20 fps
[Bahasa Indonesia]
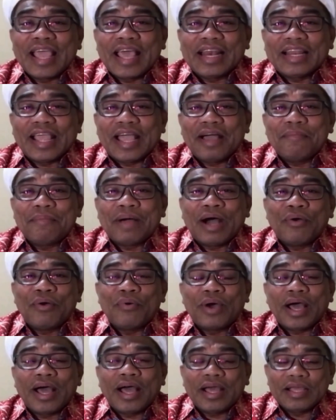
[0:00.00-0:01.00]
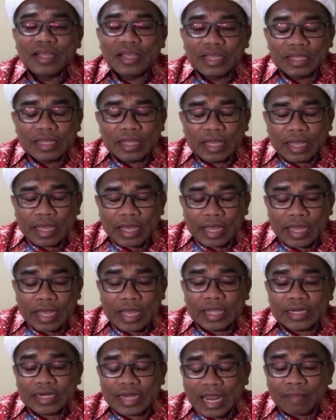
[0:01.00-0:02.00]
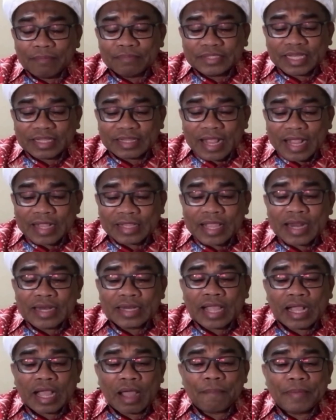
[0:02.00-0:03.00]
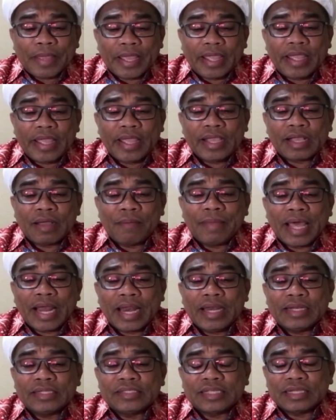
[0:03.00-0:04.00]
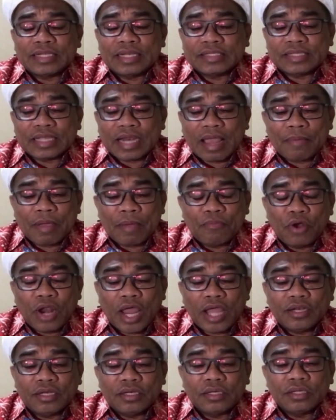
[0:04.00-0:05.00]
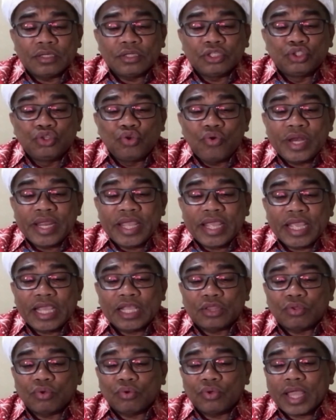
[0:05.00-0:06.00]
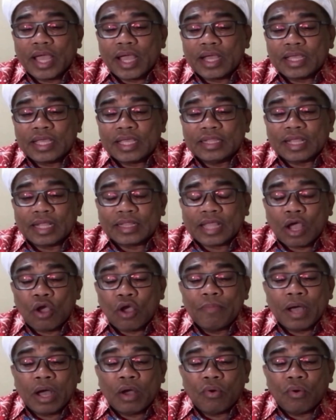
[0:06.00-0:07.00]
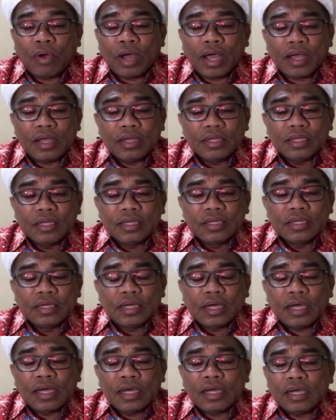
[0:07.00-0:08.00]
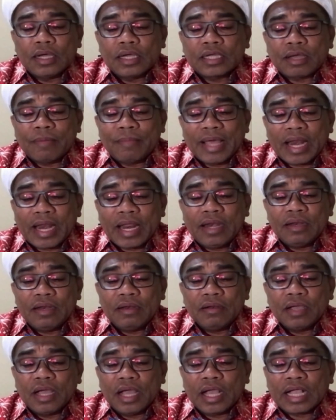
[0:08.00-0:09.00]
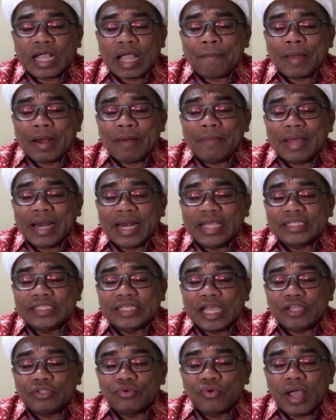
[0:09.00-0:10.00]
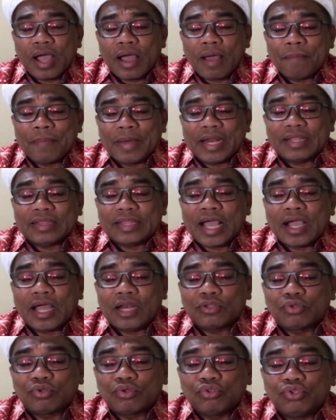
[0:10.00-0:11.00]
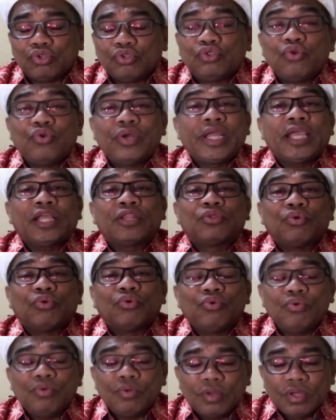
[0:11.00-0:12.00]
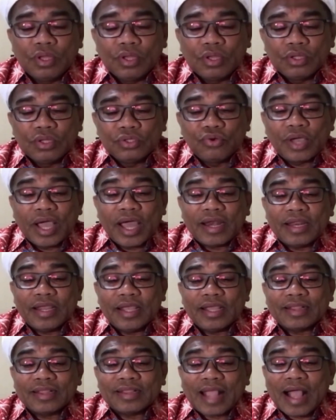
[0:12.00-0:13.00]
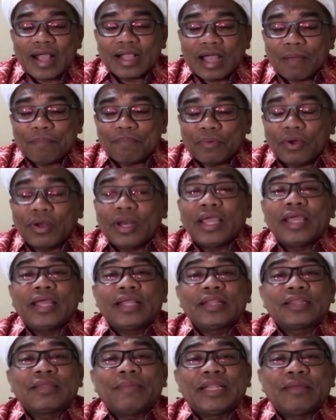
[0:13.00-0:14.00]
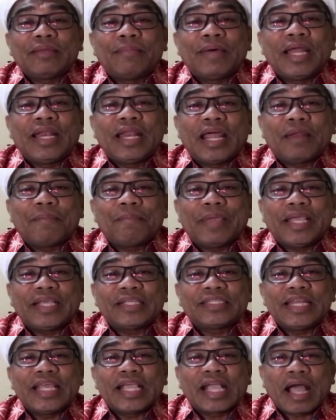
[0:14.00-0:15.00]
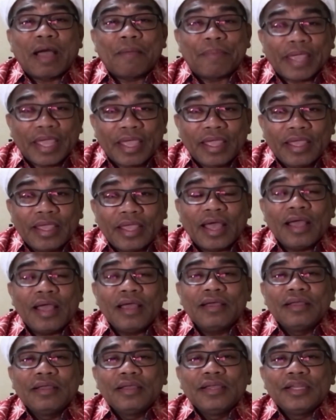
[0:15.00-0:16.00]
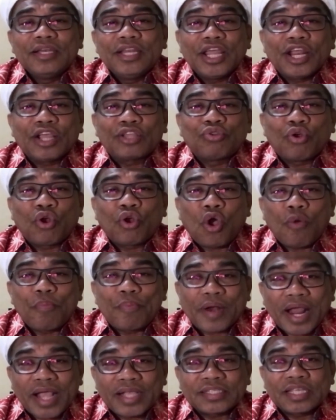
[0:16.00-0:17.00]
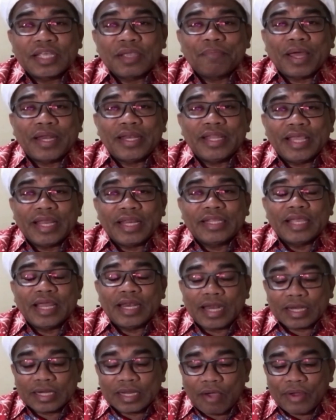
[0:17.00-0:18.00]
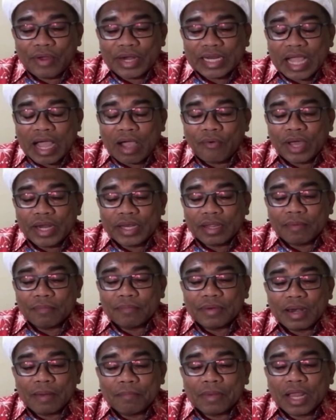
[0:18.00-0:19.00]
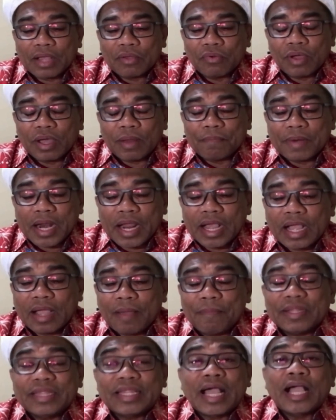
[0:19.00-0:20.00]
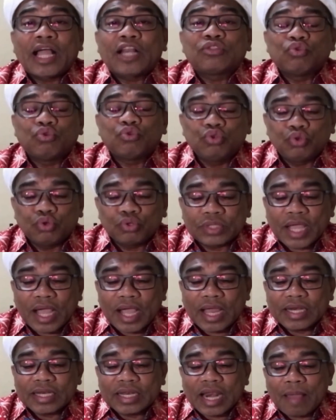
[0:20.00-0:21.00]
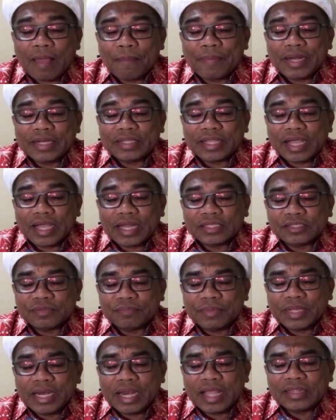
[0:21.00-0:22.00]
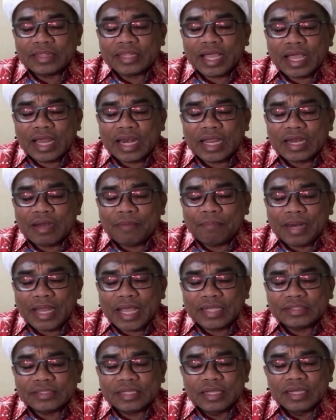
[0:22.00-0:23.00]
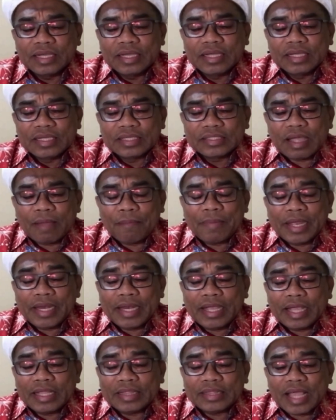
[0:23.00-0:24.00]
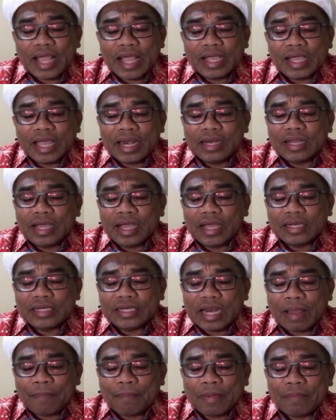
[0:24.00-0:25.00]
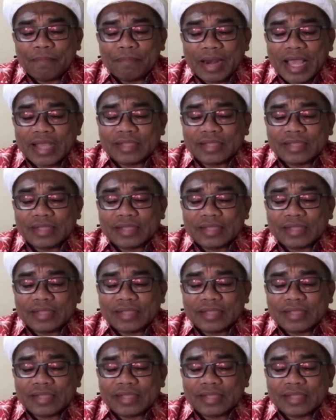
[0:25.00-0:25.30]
Daniel ya bahwa uh, dalam catatan KKP kemarin selama bulan Juni itu ya kita tahu bahwa uh, kemarin uh, kapal Malaysia juga pada tanggal 7 Juni itu juga ditangkap oleh teman-teman dari PSDKP ya Direktur Operasi Pak Dirjen dan kawan-kawan yang melakukan penangkapan tanggal 7, tanggal 8, tanggal 9, tanggal 16 sampai dengan tanggal 18